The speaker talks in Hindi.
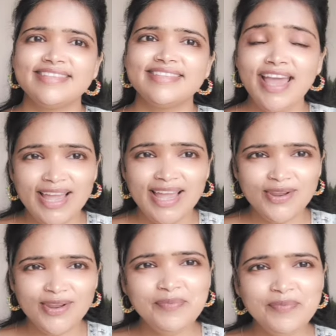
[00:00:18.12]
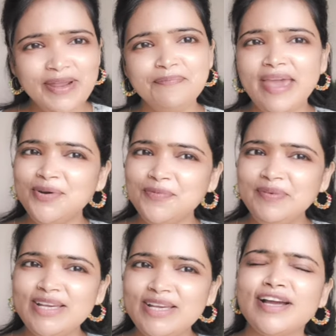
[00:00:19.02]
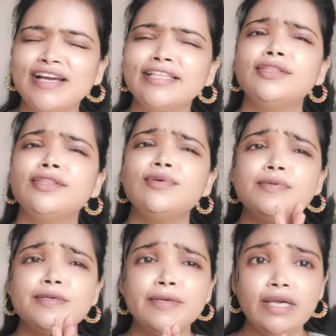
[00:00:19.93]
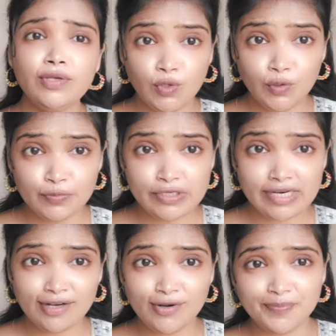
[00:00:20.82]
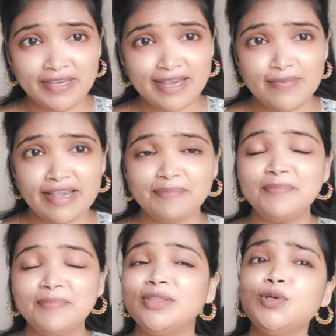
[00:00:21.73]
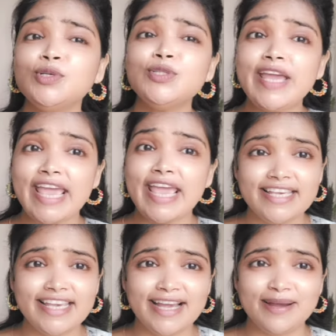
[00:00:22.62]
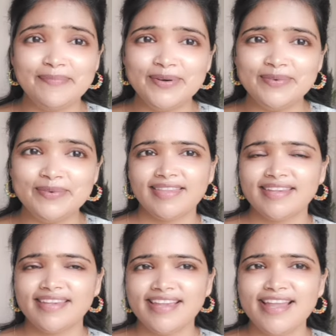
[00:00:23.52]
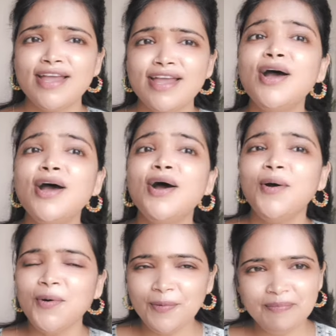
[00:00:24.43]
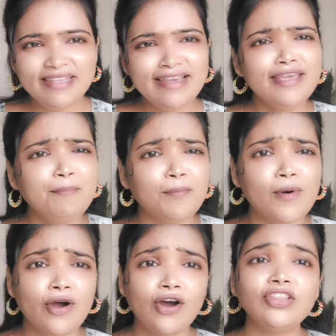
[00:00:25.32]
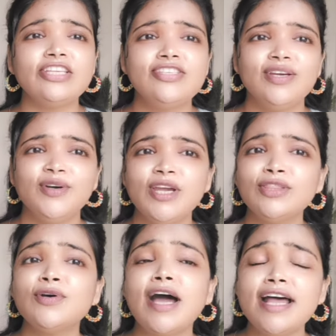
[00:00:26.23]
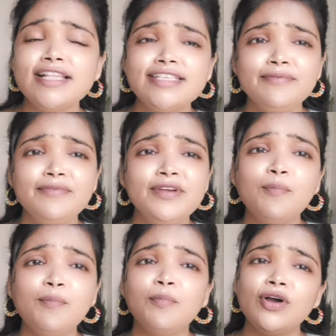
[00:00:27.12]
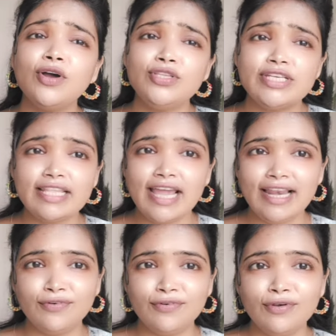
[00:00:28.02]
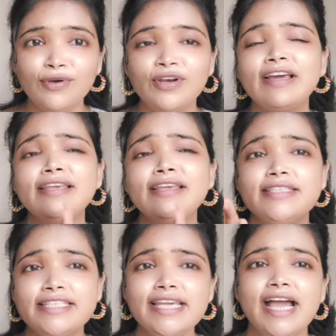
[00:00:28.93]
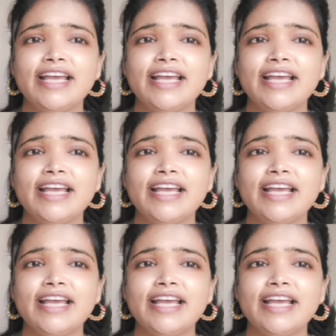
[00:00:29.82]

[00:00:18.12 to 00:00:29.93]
हेलो एवरीवन मैं रूपी का स्वागत करती हूँ आप सभी का यूट्यूब चैनल रूपी का मेकअप में तो दोस्तों कैसे हैं आप लोग उम्मीद है कि बहुत अच्छे होंगे तो आज की वीडियो बहुत ज्यादा हेल्पफुल होने वाली जी हाँ